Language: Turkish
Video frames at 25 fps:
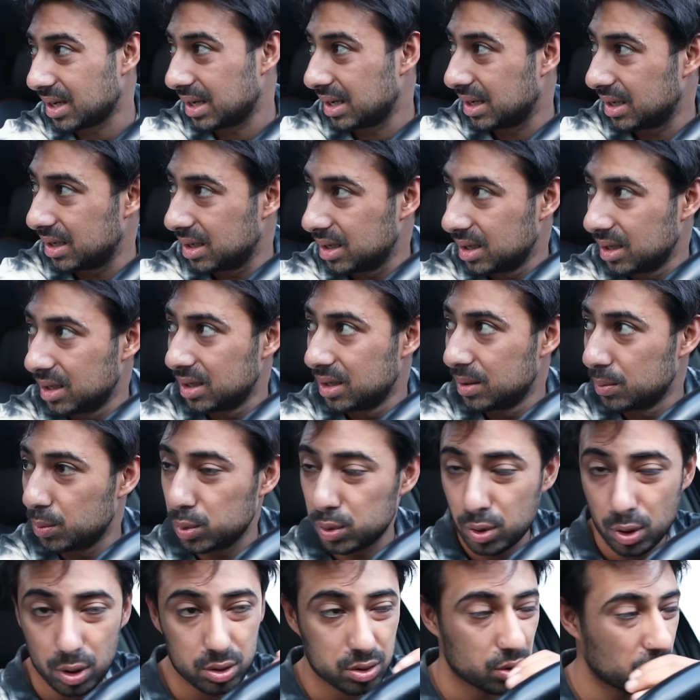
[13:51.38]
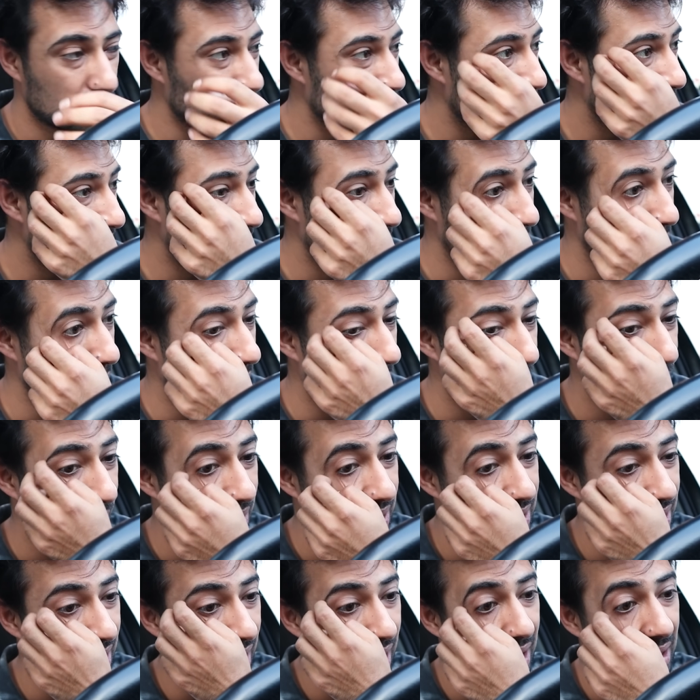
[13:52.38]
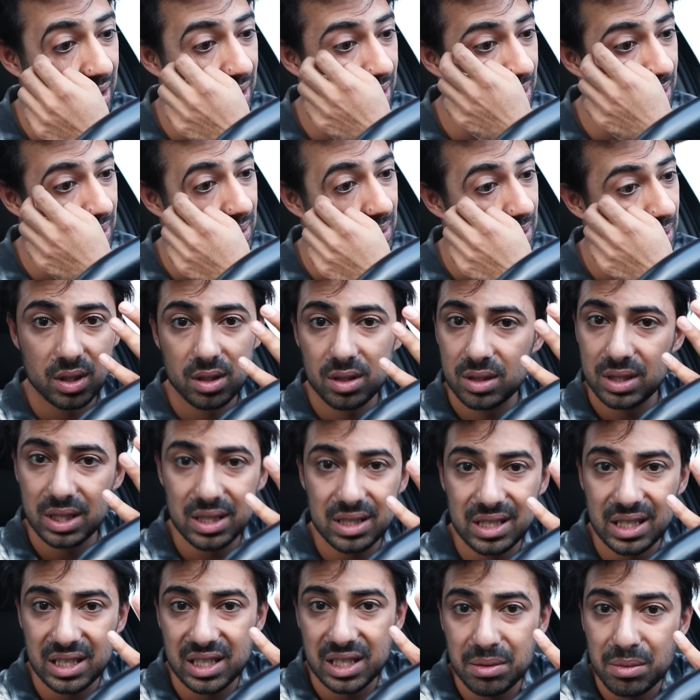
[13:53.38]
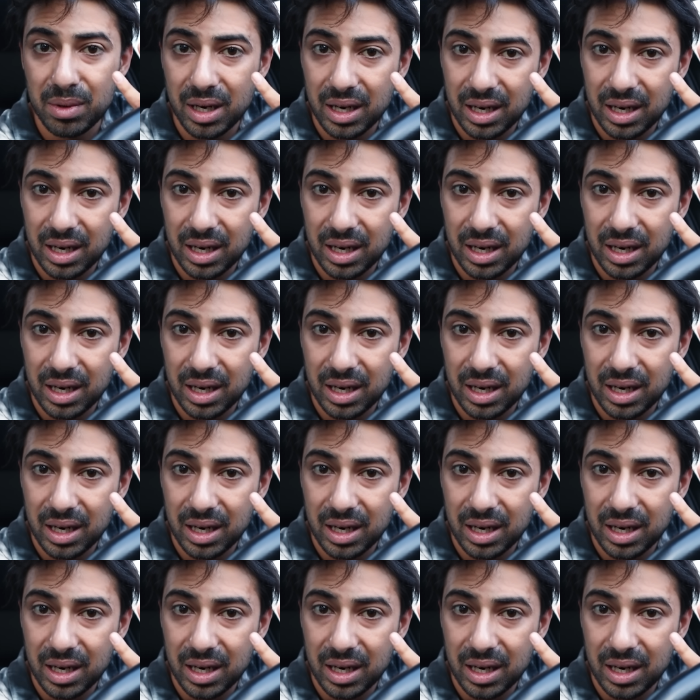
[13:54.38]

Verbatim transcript: aga. Bu dört göz nasıl bir muhabbet ya? Sizce kim